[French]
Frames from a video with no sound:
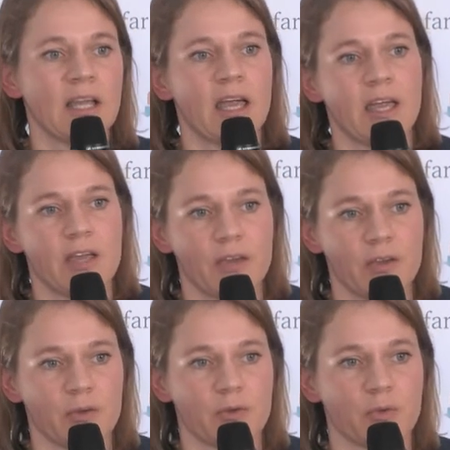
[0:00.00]

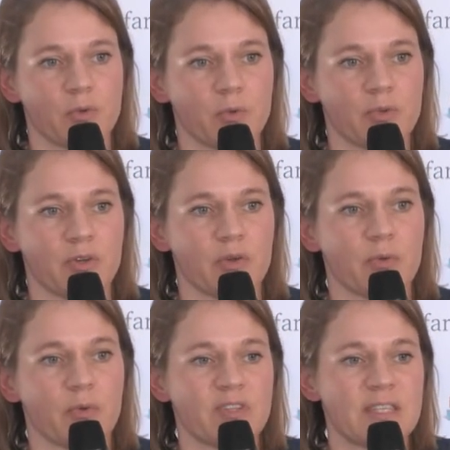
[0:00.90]
Euh, donc
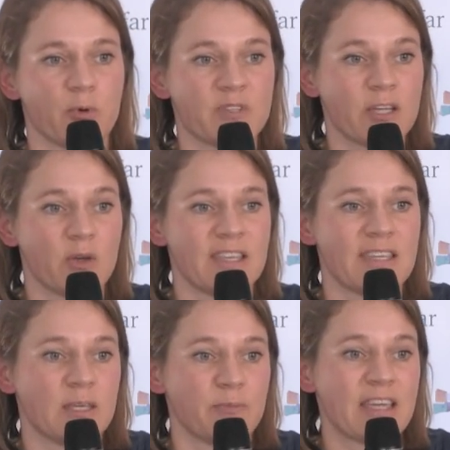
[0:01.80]
euh, c'est pour ça que
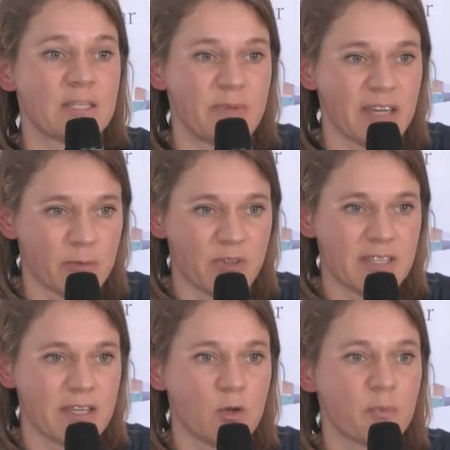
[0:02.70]
les équipes
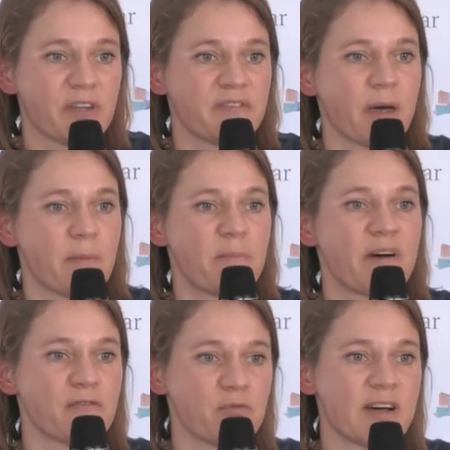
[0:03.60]
expérimentées préfèrent
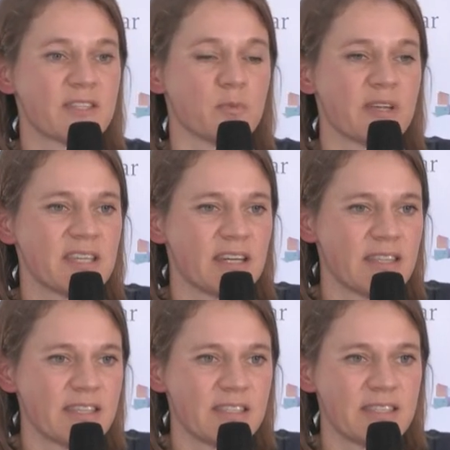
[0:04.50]
parfois à ce maintien de
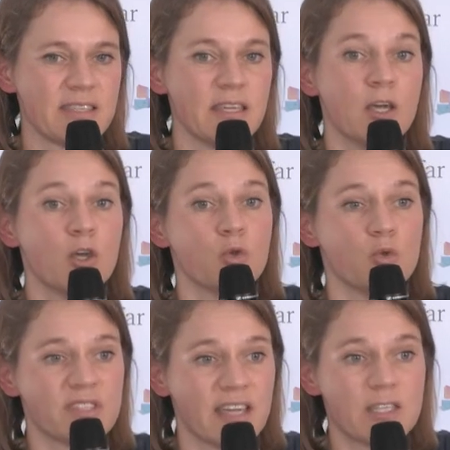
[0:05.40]
l'anesthésie
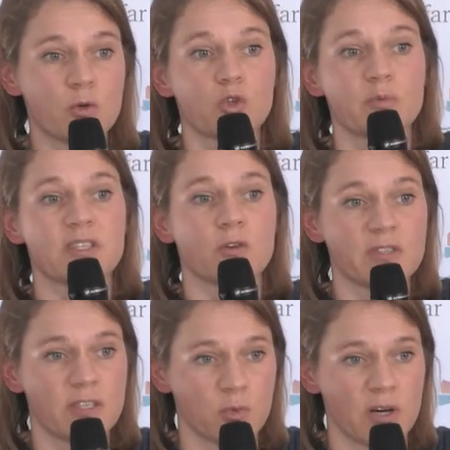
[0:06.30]
une trachéotomie
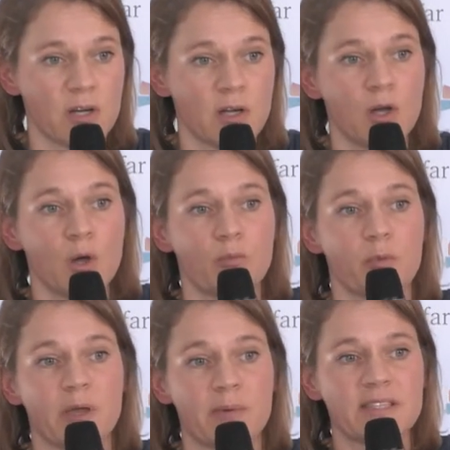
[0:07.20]
transitoire
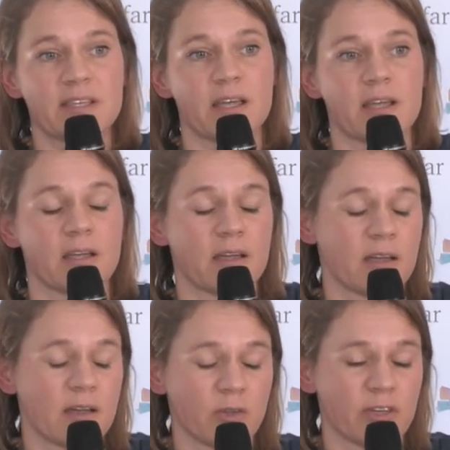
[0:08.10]
pour permettre
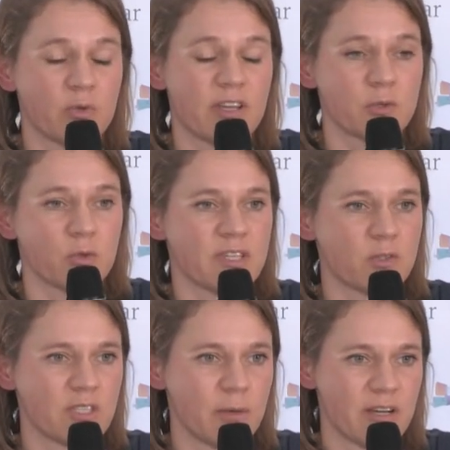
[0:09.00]
une régulation de
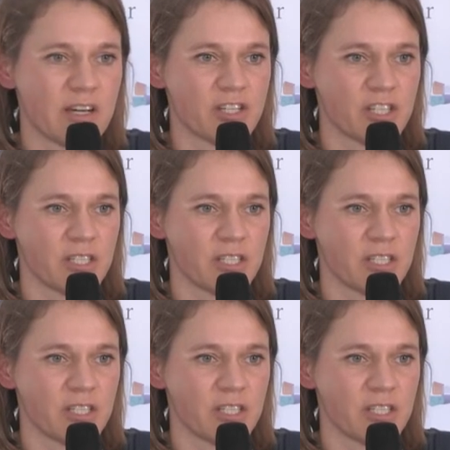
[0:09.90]
cet œdème laryngé.